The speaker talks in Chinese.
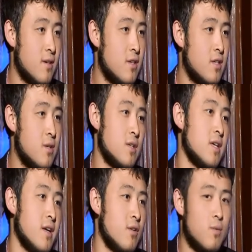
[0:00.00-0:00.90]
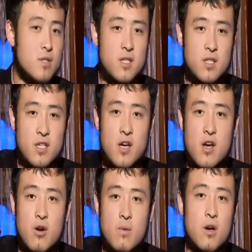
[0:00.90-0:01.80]
是不是这样的？我们自己，
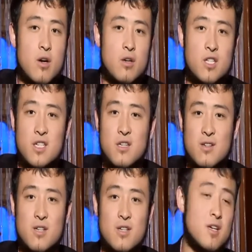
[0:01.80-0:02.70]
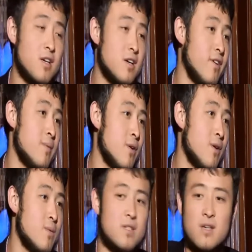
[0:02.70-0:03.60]
我们要时时刻刻防备。
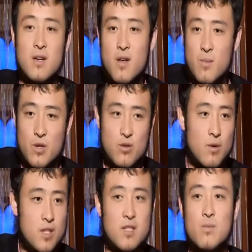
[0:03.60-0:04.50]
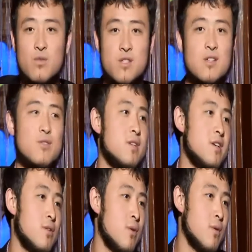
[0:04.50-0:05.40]
我们这个，比如说我的这个穆斯林兄弟
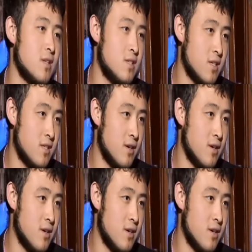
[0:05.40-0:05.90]
要对我的这个造